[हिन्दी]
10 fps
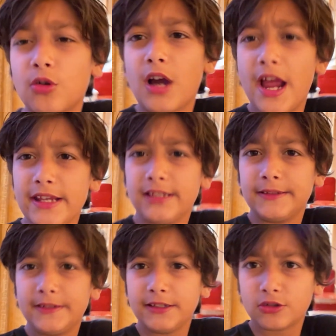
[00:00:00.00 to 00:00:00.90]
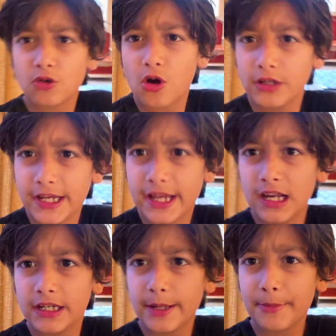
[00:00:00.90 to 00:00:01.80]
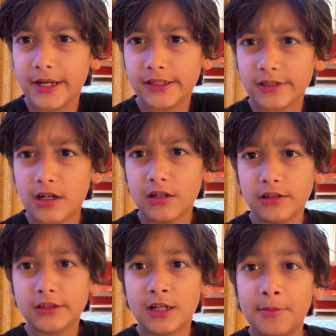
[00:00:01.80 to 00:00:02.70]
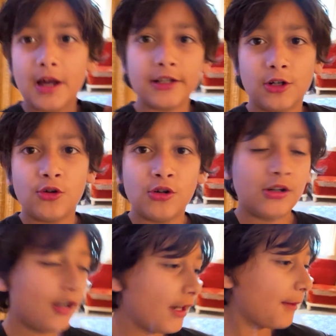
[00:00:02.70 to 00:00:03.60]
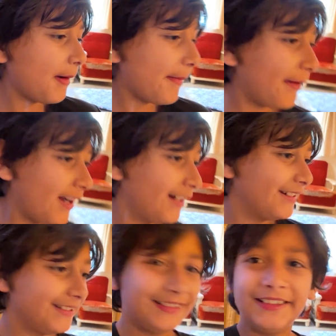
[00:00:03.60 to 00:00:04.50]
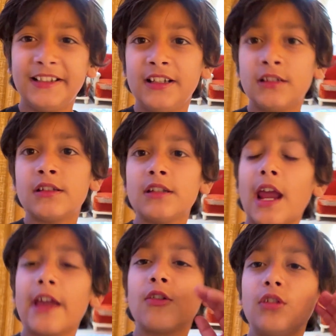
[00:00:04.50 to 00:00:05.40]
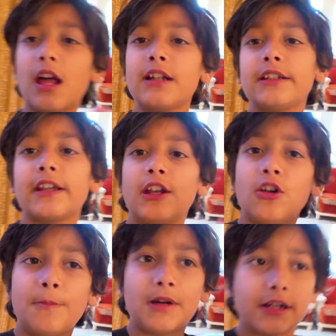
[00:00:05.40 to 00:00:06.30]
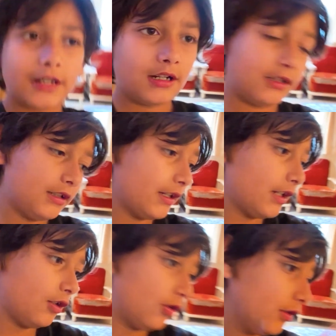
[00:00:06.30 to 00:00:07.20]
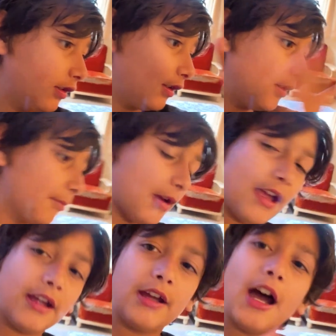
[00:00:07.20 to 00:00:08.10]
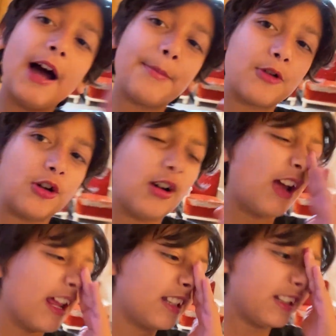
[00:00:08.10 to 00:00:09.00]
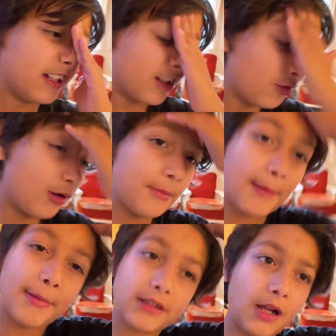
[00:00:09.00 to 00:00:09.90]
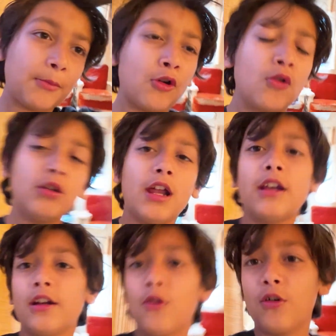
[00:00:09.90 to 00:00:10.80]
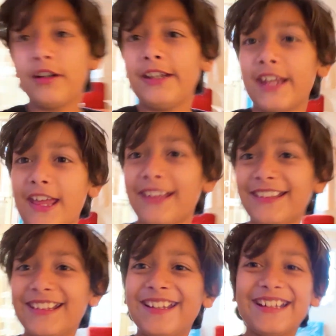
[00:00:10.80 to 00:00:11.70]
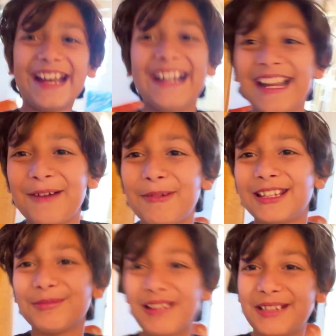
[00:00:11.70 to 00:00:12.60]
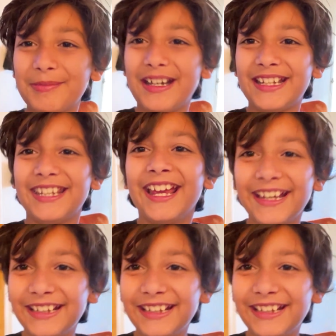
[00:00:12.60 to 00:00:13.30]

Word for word: गाइस तो जिसको होली खेलनी है मेरे संग सब आ जाओ है ना पापा हम्म। चाहे गुलाल से खेलो पक्के रंग से खेलो मैं आपको ऐसे नहीं करूँगा मैं बस आपको गुलाल लगाऊंगा ठीक है डरना मत बस मेरे से